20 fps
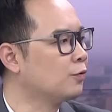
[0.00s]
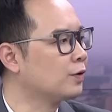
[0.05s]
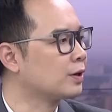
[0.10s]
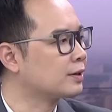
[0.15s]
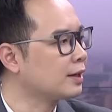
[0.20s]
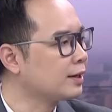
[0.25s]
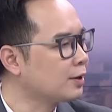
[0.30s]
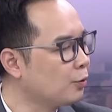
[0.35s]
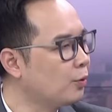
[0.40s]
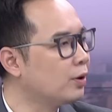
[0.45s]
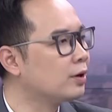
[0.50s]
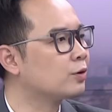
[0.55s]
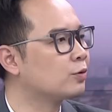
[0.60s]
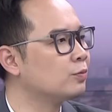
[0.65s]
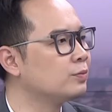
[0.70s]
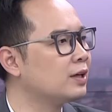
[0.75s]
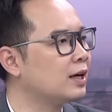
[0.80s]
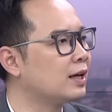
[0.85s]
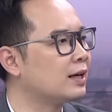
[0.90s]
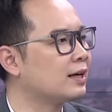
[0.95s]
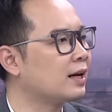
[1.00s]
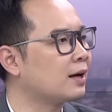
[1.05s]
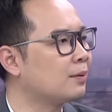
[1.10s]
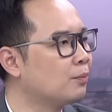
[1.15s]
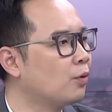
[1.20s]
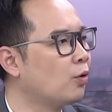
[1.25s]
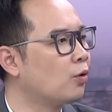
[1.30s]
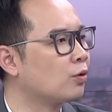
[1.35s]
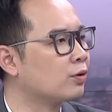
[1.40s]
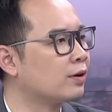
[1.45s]
khu vực Tây Nguyên cũng như là
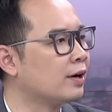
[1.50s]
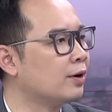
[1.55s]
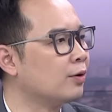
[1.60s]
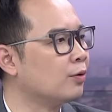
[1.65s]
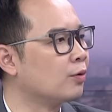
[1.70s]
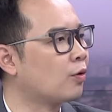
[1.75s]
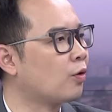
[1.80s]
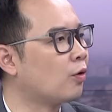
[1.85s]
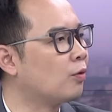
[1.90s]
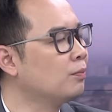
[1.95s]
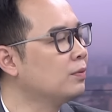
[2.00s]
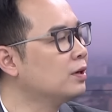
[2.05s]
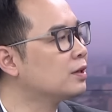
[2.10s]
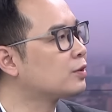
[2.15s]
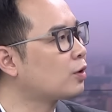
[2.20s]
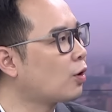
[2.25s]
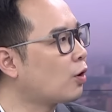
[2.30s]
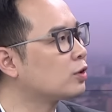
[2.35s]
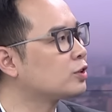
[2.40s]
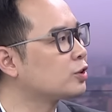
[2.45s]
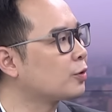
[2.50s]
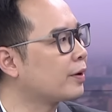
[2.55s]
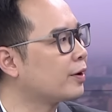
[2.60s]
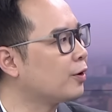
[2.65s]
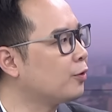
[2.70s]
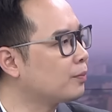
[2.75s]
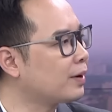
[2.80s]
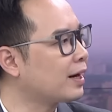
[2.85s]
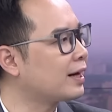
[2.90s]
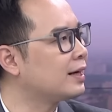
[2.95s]
Nam Bộ đều có mưa to trong
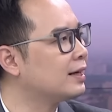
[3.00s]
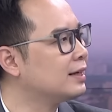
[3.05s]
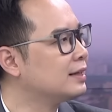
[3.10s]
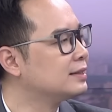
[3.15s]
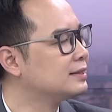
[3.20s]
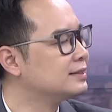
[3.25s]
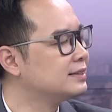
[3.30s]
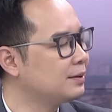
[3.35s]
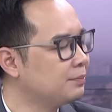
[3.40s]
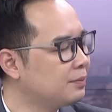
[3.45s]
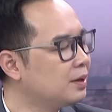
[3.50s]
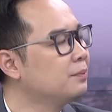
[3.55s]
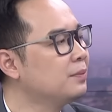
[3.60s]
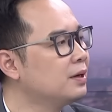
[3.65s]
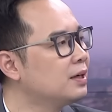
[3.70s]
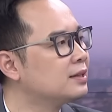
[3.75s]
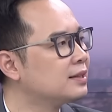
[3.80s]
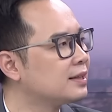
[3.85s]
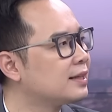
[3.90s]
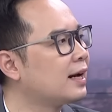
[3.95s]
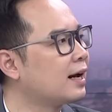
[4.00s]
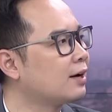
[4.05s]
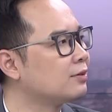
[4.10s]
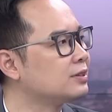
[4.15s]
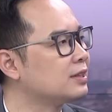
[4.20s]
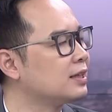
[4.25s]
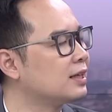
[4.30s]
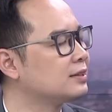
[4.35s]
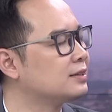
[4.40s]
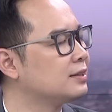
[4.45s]
ngày hôm nay. Diễn biến mưa như thế
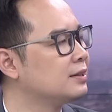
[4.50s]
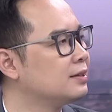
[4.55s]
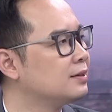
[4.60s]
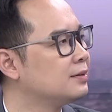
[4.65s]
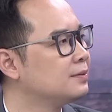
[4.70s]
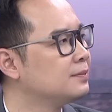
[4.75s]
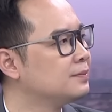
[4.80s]
nào chị Lan Chi?